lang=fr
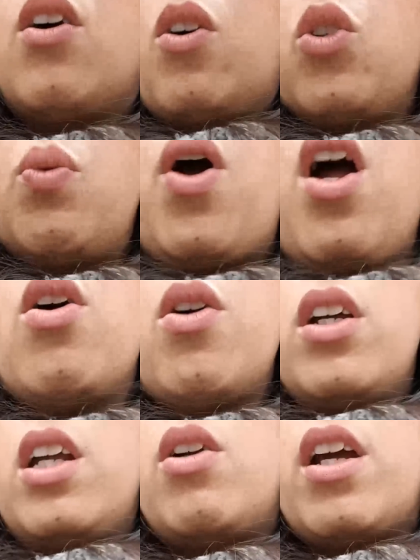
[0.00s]
On lui prend
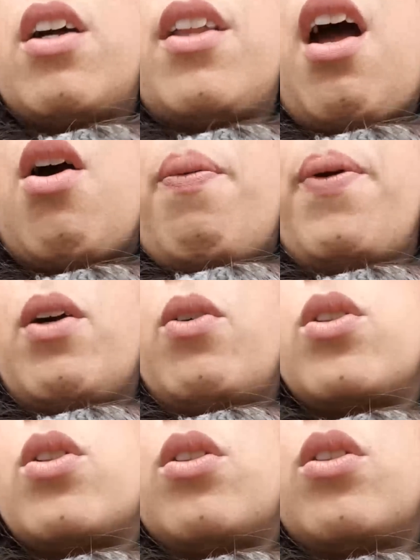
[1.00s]
et on les rendra au pire ou
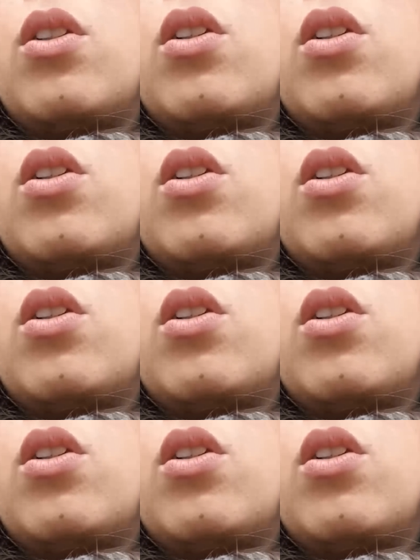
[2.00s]
non.